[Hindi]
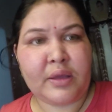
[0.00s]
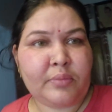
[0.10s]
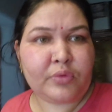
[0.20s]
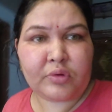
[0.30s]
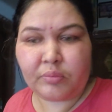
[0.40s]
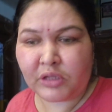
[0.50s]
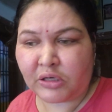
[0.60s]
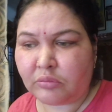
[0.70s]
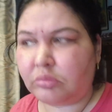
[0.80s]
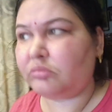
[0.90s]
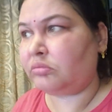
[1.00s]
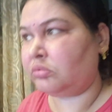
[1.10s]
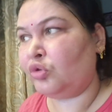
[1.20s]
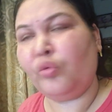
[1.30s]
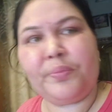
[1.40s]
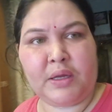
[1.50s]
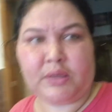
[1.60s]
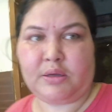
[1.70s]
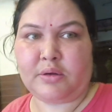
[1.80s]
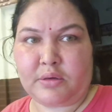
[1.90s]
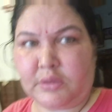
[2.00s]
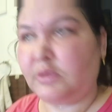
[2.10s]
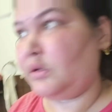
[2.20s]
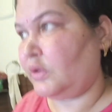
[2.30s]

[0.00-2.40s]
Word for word: का ही मौसम मतलब धूप ना निकल रही